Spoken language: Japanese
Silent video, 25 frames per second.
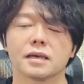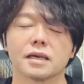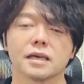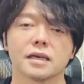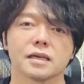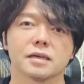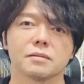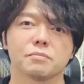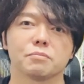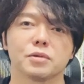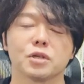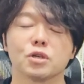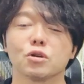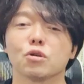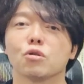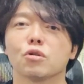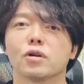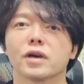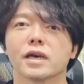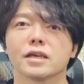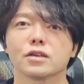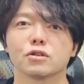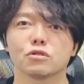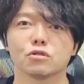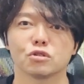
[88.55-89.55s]
えー、美
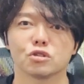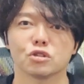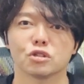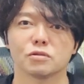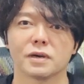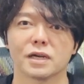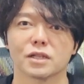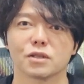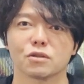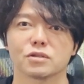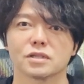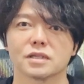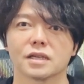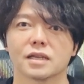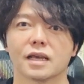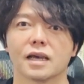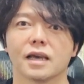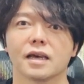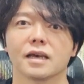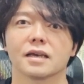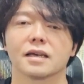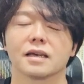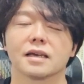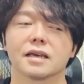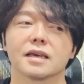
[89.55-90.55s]
声 YouTuber として
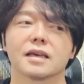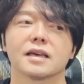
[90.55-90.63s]
ね、